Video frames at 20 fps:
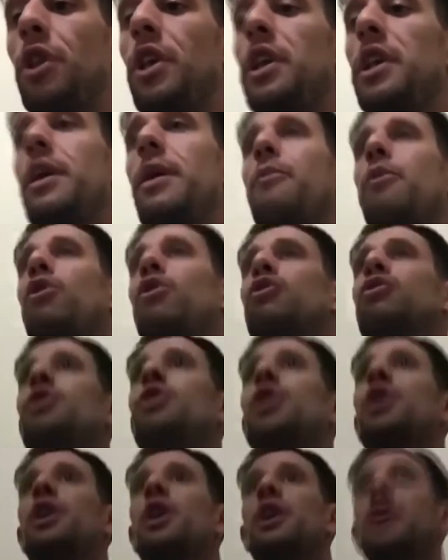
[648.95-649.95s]
Teníamos
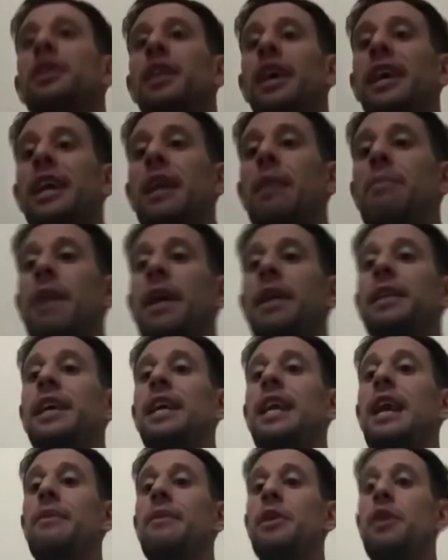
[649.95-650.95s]
en el
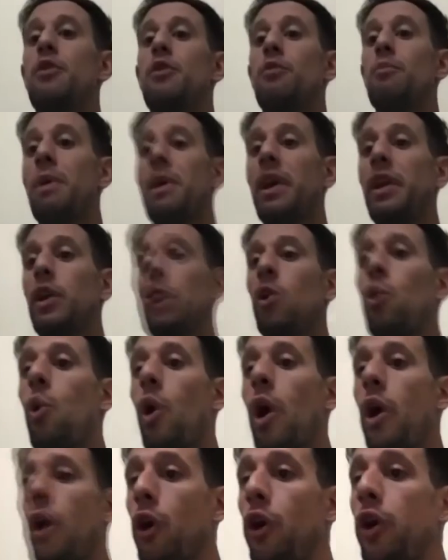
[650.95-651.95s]
plantel habían un par de
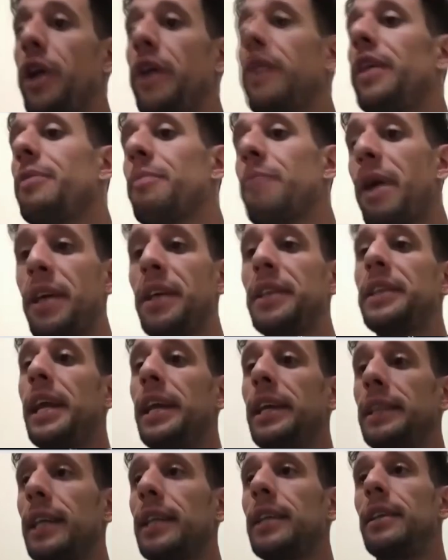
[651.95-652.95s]
jugadores de más de
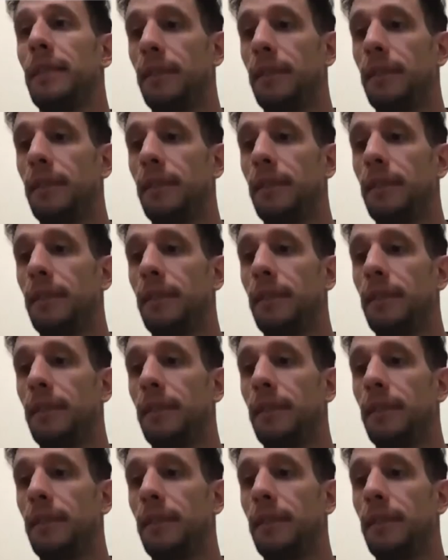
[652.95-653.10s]
30,